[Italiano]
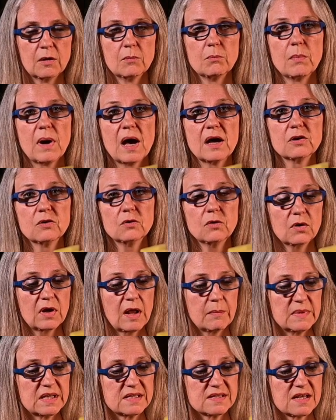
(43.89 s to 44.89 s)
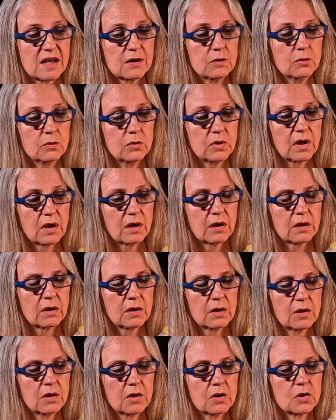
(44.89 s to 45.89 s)
Bardo la mezzaluna.
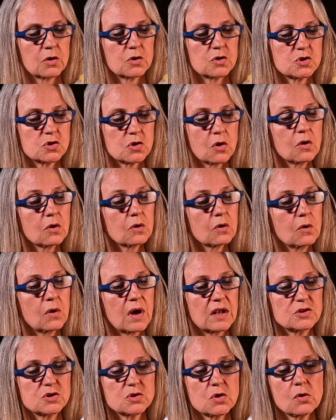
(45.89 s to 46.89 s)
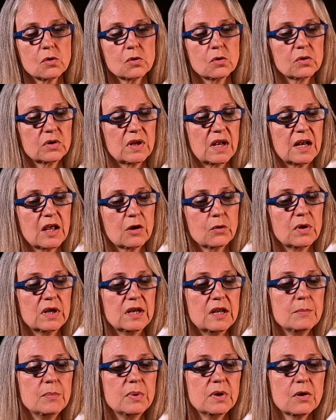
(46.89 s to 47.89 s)
Gioco al gioco
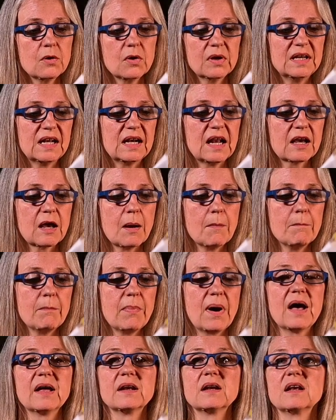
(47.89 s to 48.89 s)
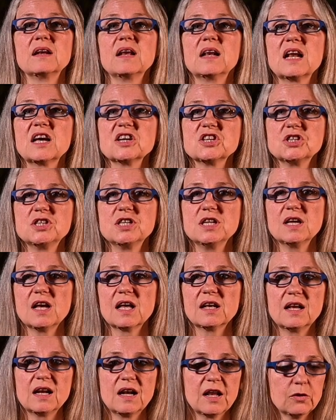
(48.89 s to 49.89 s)
dell'equilibrio e della campana nella
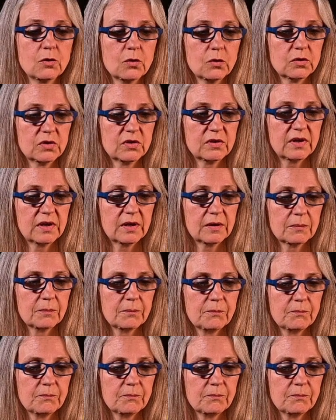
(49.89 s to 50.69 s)
scia della notte.